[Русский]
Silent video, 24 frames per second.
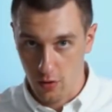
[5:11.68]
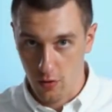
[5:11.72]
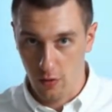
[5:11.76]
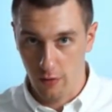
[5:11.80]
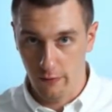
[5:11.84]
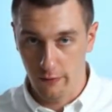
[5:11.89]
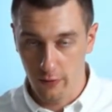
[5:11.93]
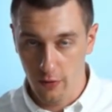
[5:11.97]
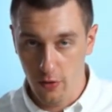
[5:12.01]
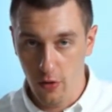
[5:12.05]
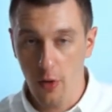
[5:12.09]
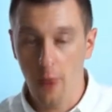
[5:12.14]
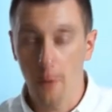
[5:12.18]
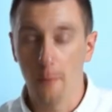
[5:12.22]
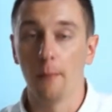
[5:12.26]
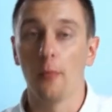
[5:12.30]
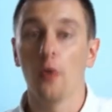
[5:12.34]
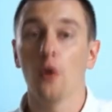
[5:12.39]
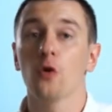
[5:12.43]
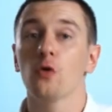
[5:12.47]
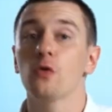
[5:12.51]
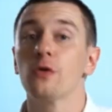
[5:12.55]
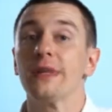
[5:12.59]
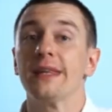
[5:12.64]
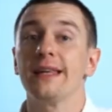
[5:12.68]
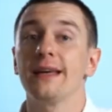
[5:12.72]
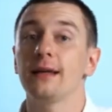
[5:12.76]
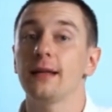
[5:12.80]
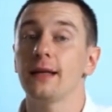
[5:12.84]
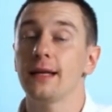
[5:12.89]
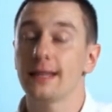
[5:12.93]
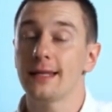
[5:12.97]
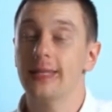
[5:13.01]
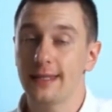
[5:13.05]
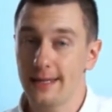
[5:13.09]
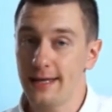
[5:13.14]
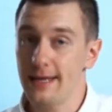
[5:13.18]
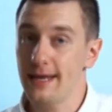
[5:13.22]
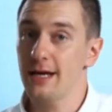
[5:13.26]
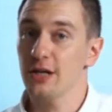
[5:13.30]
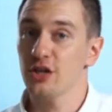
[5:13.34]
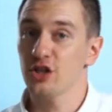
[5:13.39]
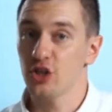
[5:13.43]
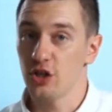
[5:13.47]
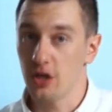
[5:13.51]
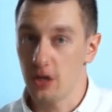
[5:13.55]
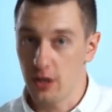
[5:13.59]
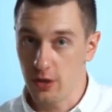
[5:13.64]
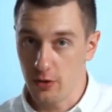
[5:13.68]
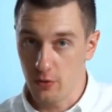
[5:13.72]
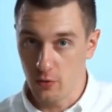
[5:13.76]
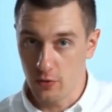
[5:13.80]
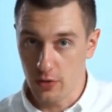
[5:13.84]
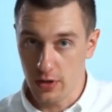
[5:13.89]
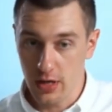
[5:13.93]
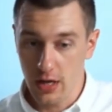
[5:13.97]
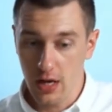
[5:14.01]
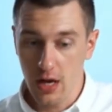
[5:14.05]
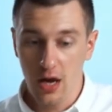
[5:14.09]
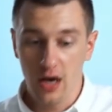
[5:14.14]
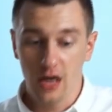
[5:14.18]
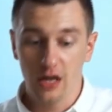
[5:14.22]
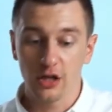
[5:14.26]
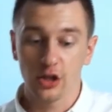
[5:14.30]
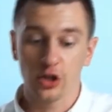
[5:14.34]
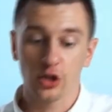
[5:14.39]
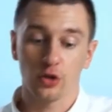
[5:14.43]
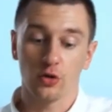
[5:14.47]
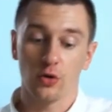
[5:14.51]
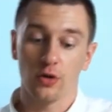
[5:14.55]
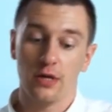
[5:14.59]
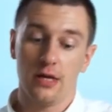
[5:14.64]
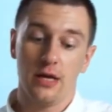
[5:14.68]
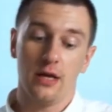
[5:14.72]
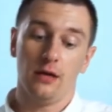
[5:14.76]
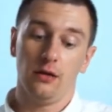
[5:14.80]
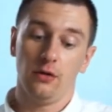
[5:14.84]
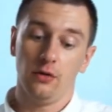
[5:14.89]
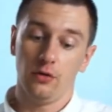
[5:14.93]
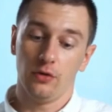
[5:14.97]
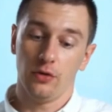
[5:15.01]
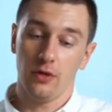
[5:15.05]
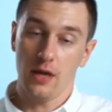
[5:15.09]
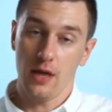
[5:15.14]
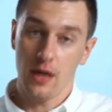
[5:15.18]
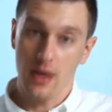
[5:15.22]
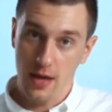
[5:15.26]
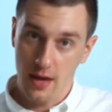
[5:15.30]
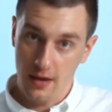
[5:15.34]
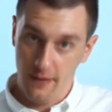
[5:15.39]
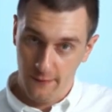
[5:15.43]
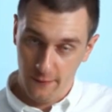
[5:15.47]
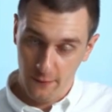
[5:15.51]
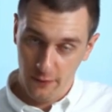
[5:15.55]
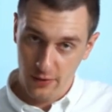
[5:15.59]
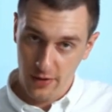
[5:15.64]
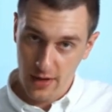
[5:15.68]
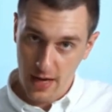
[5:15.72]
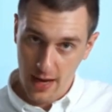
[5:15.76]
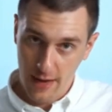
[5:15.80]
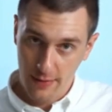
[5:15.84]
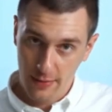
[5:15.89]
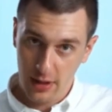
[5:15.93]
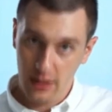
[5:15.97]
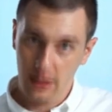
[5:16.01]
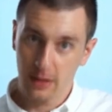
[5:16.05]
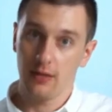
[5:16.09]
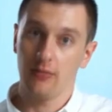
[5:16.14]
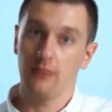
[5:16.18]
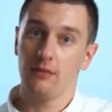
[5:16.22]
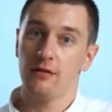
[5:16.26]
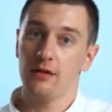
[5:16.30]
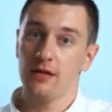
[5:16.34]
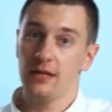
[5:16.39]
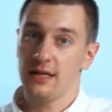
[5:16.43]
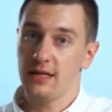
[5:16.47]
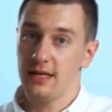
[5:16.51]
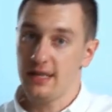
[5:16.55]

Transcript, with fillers: кровлю могут делать те же люди, что делают и фундамент,